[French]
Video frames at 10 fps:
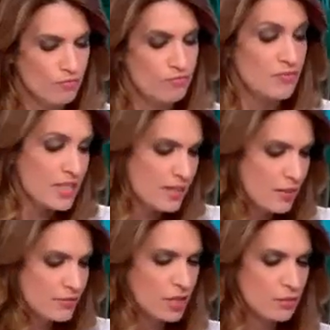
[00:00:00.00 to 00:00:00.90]

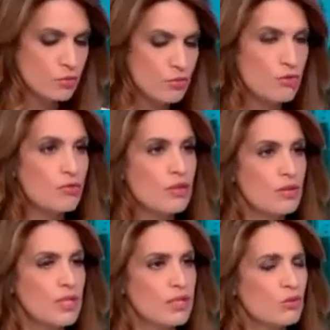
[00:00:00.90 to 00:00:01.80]
d'État, finalement, nouveau que vous
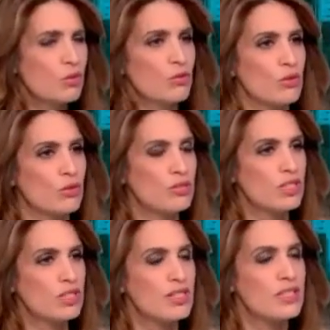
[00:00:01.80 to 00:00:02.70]
voulez, mais d'autres l'ont
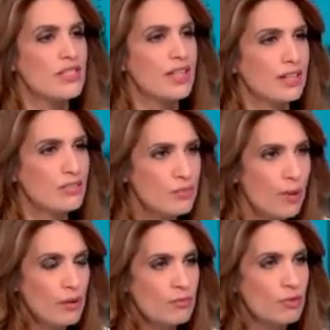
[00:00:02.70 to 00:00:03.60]
dit et n'y arrivent
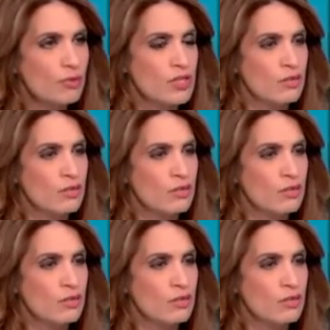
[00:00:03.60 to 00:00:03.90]
pas. Pourquoi est-ce qu'on